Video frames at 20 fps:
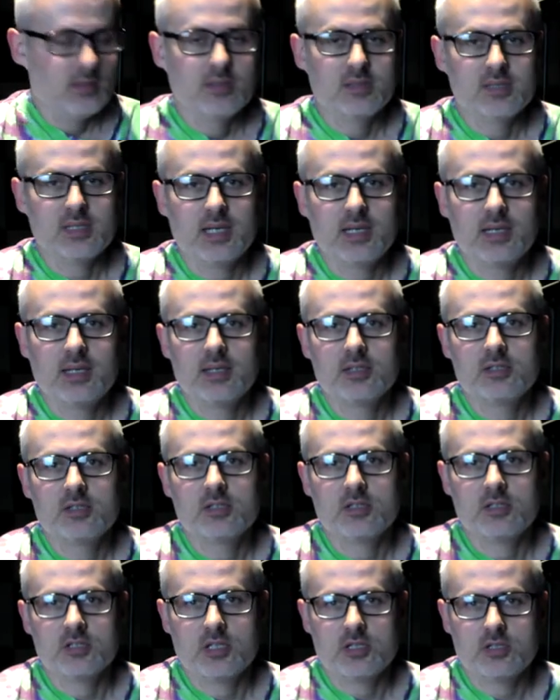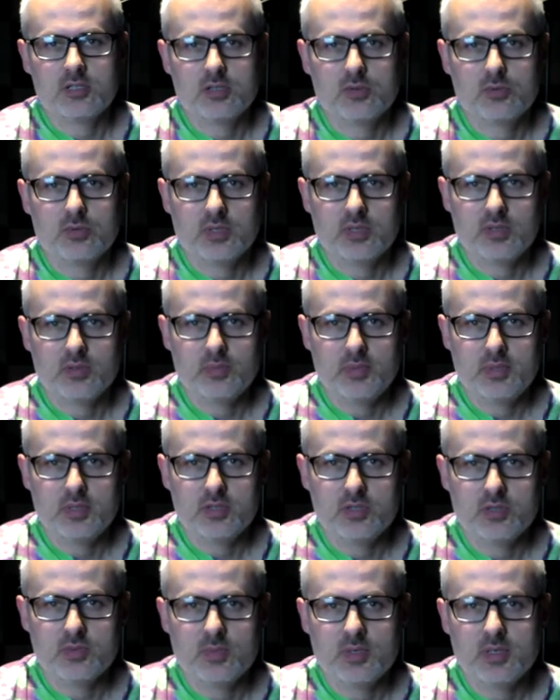zagrać rzeczy, które
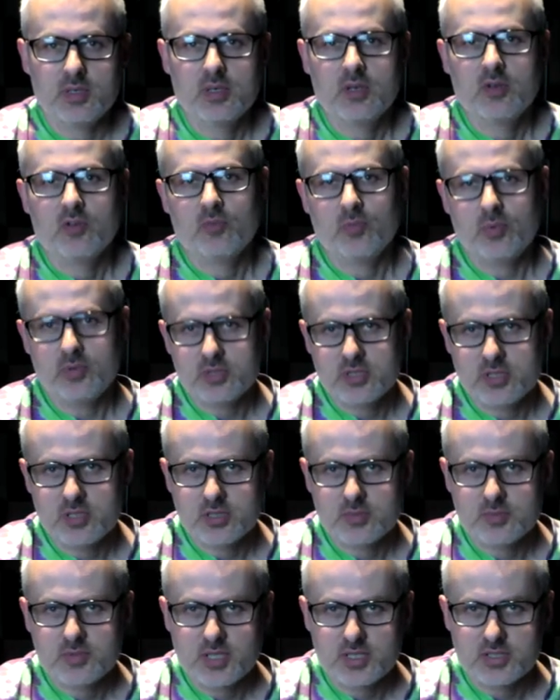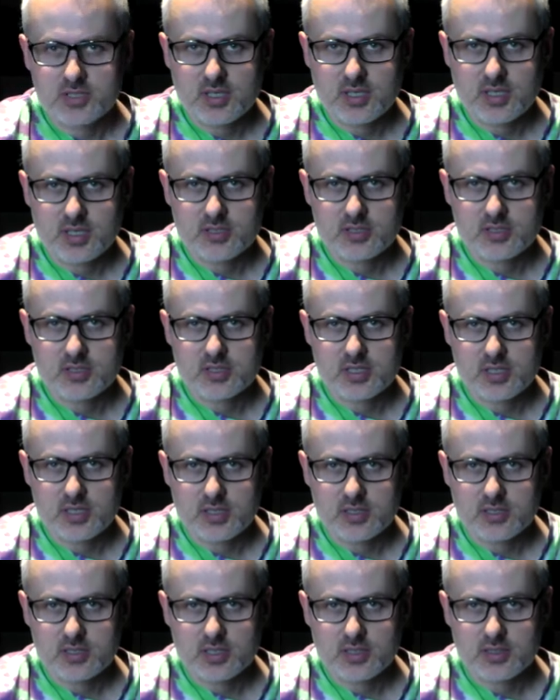robiliśmy w późniejszym czasie na naszych
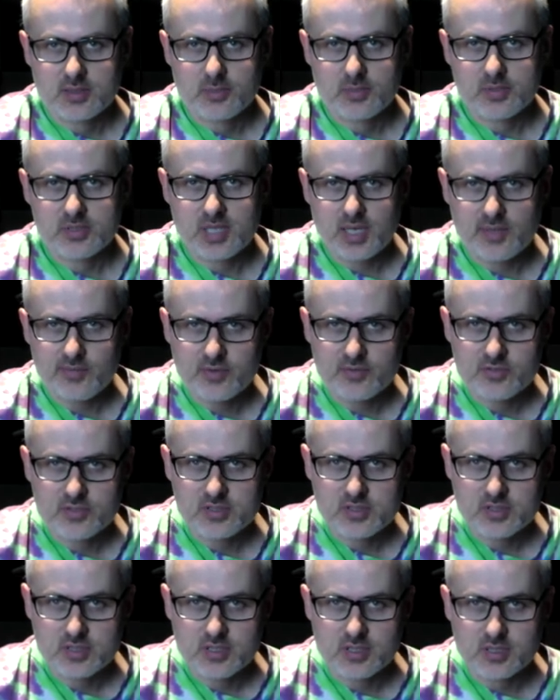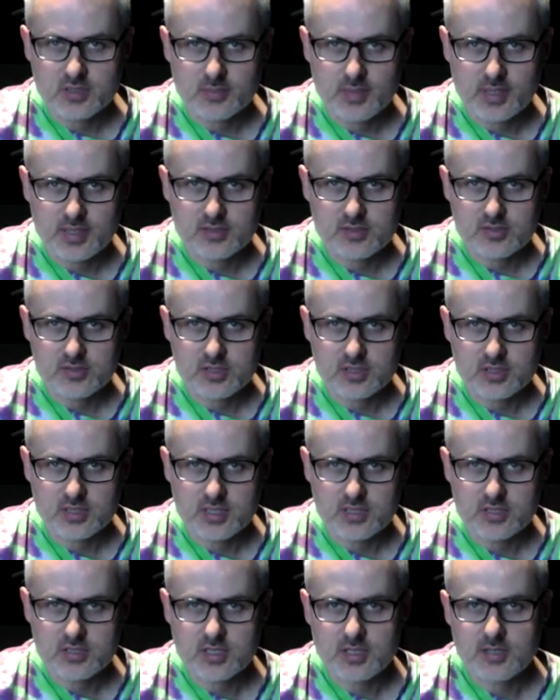zajęciach. Pozdrawiam wszystkich bardzo
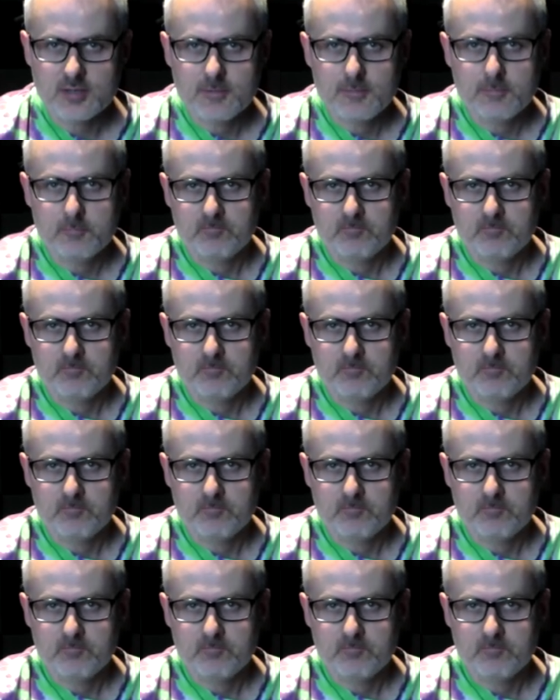serdecznie.